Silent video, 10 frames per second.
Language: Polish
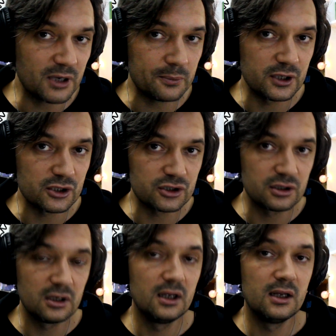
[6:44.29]

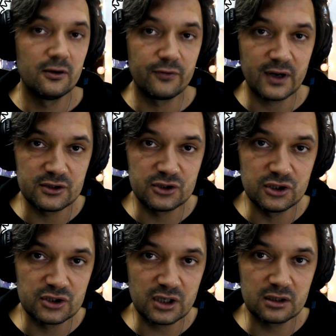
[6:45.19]
papież
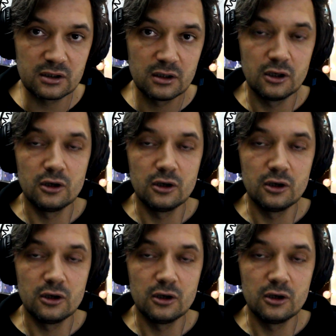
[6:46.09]
Franciszek,